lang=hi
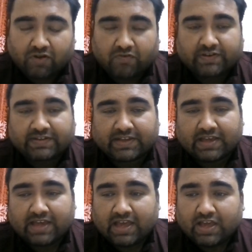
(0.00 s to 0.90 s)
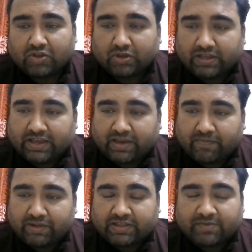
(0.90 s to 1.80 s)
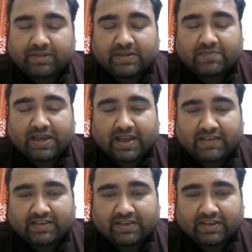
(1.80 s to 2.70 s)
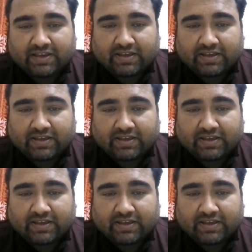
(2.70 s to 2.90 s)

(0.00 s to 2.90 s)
फॉलोवर्स हैं तो ये अपने थंबनेल में ऐसे